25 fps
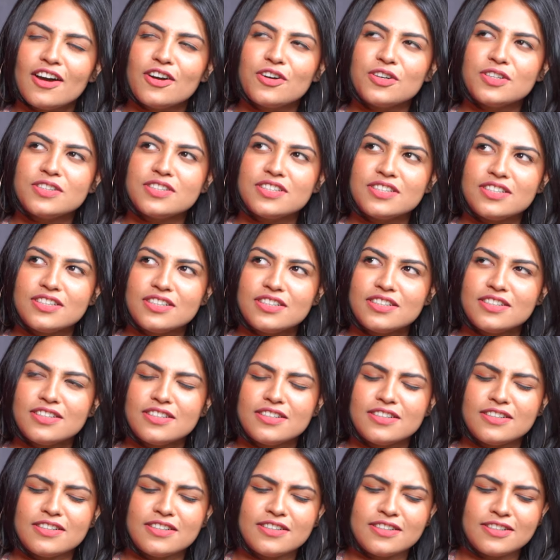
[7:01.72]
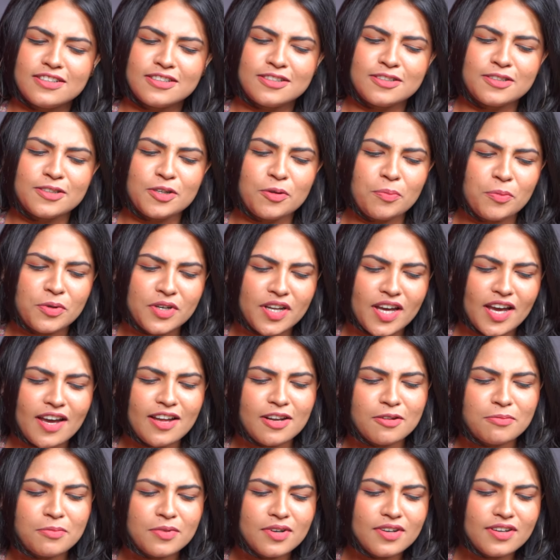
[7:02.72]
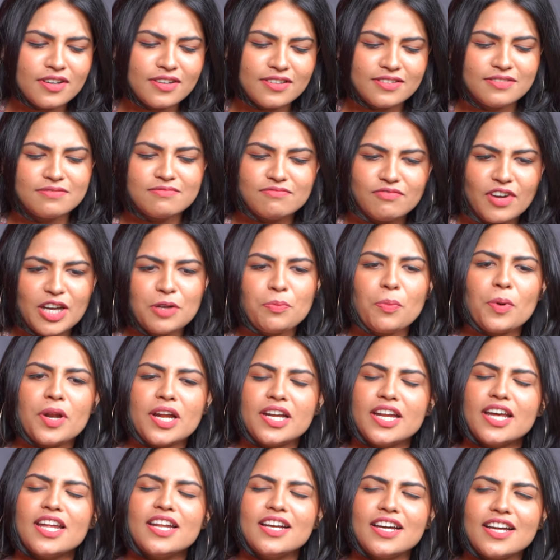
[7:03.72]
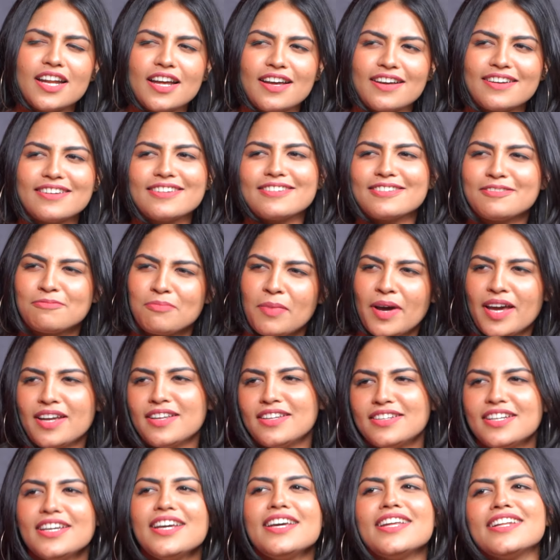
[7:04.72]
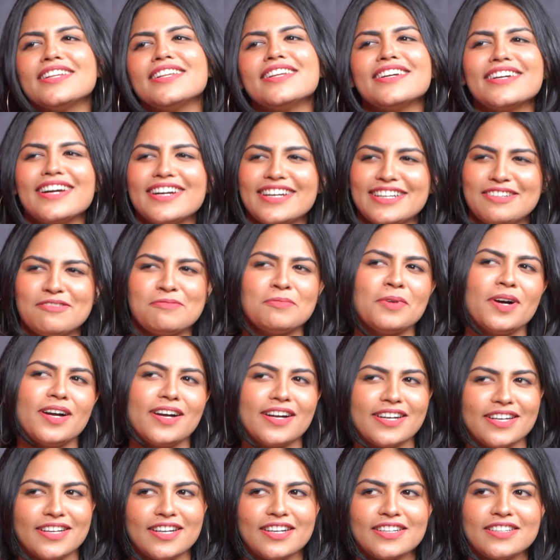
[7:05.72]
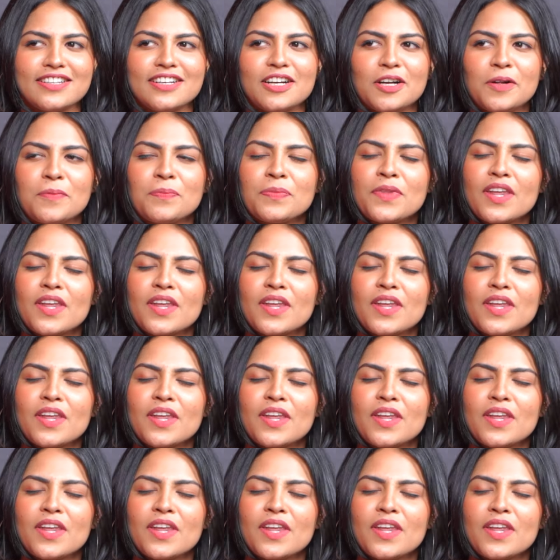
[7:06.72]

கொடுத்துட்டு ரொம்ப நேரமாக வெயிட் பண்ணிகிட்டே இருக்கிறேன் பயந்துகிட்டே இருந்தேன் கிடைக்குமா கிடைக்காதா